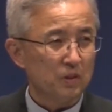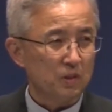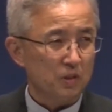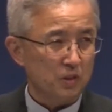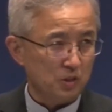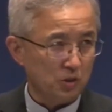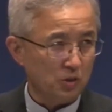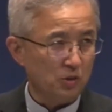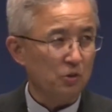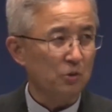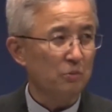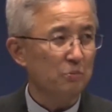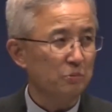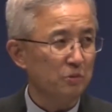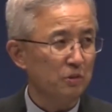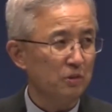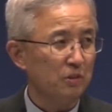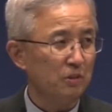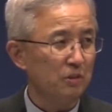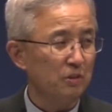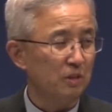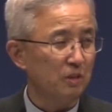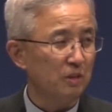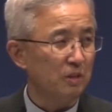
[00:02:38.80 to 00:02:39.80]

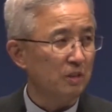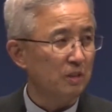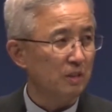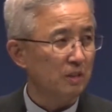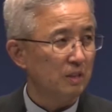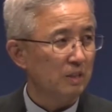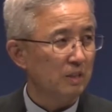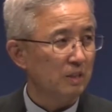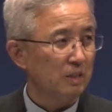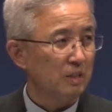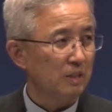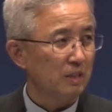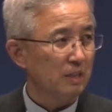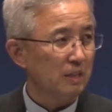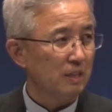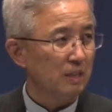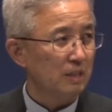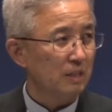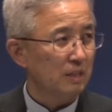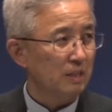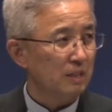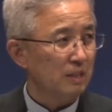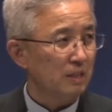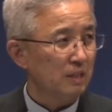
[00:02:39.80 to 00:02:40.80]
여러분을
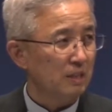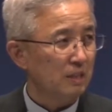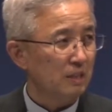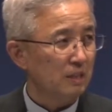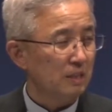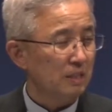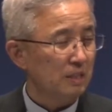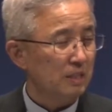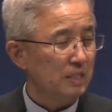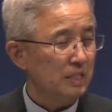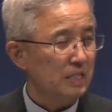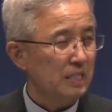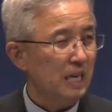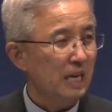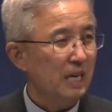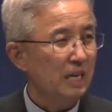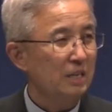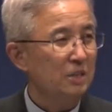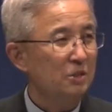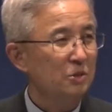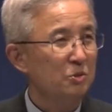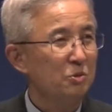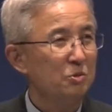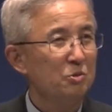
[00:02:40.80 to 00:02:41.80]

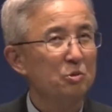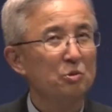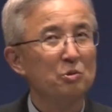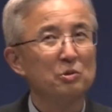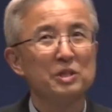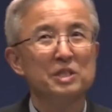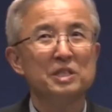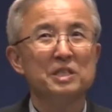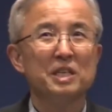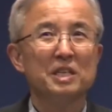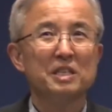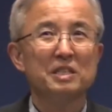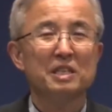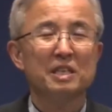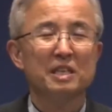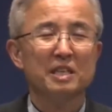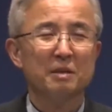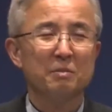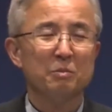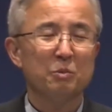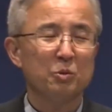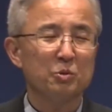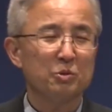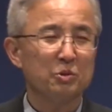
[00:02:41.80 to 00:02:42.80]
창조 이
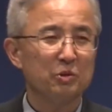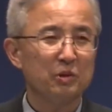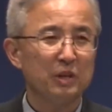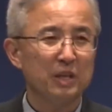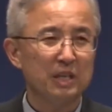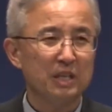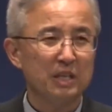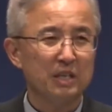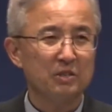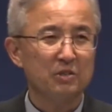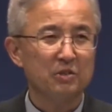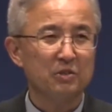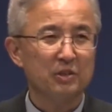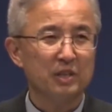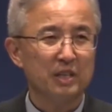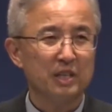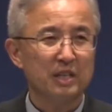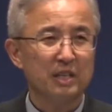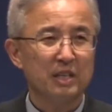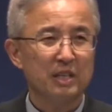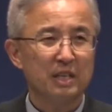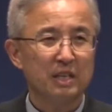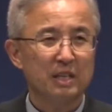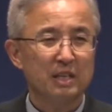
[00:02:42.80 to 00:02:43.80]
세상의 모든 걸 있기
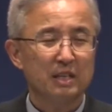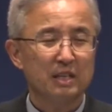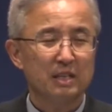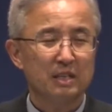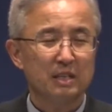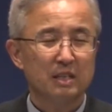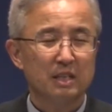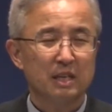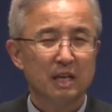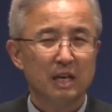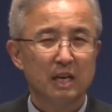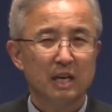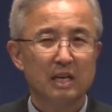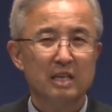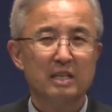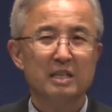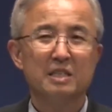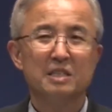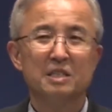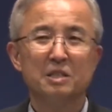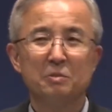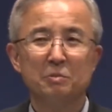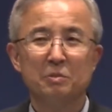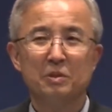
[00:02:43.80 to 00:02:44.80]
전에
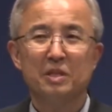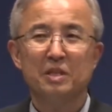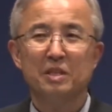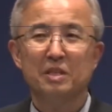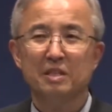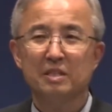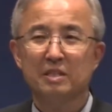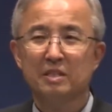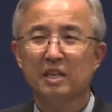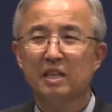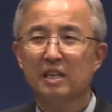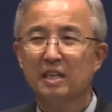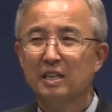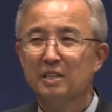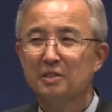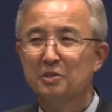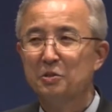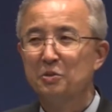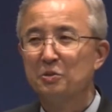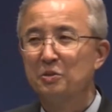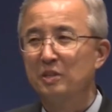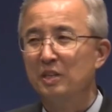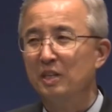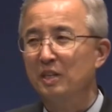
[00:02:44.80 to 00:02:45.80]
하나님이
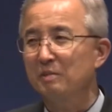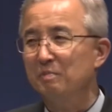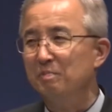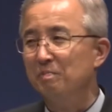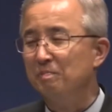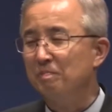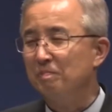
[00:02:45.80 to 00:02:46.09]
택하셨다.